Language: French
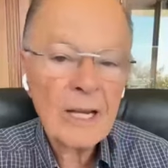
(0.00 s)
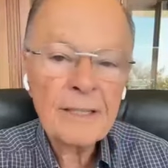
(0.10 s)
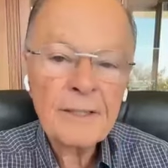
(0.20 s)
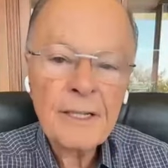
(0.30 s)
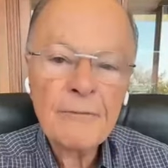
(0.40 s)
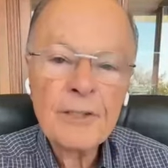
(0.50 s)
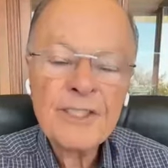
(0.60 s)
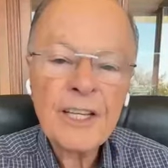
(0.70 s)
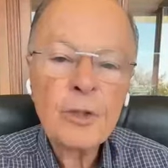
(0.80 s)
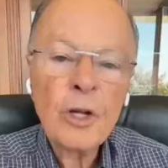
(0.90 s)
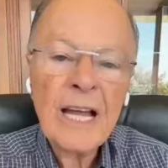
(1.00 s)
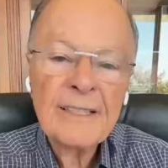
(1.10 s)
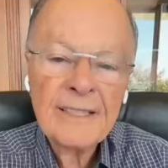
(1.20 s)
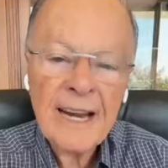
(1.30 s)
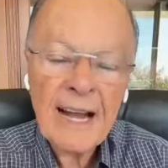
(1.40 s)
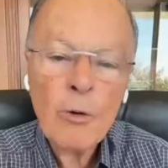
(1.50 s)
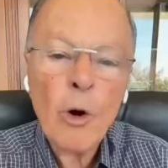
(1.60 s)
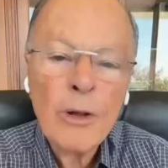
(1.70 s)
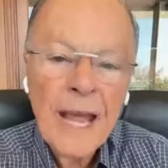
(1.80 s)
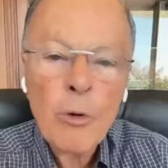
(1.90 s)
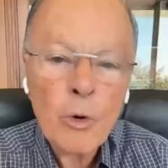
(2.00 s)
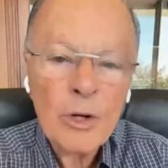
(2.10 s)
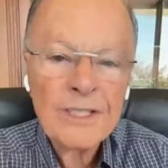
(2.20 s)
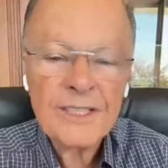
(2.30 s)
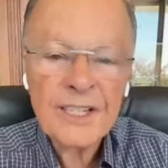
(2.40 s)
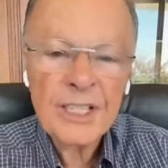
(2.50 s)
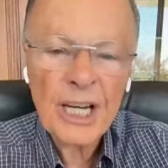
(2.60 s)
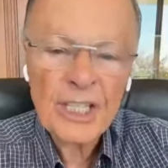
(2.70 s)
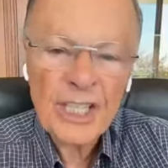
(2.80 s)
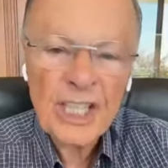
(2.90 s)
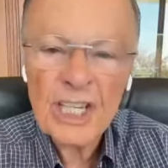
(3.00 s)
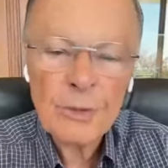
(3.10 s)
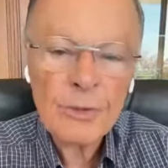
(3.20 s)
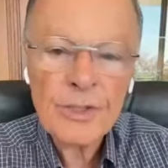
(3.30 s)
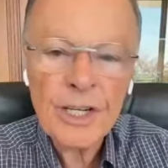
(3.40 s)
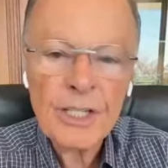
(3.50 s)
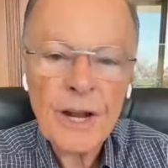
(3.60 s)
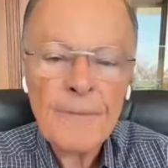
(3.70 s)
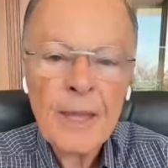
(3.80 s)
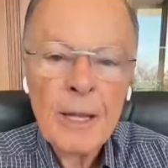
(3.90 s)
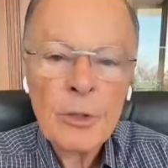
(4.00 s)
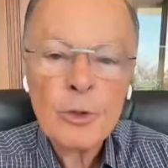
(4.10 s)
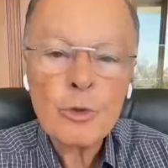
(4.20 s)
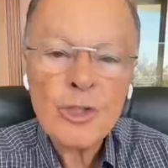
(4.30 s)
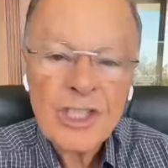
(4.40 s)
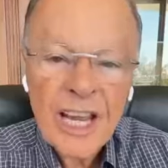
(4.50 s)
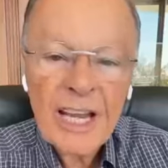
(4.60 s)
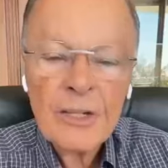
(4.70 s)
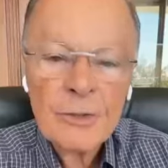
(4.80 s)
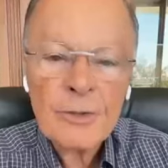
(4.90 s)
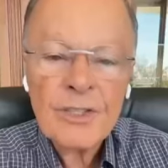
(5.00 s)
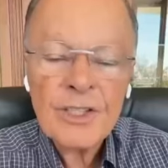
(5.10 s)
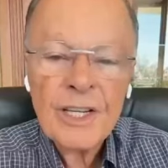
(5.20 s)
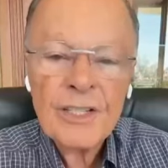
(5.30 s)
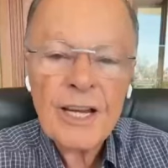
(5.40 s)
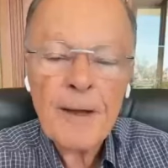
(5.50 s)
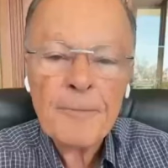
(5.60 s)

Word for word: Donc l'idolâtrie, c'est idolâtrer toute chose, argent, succès,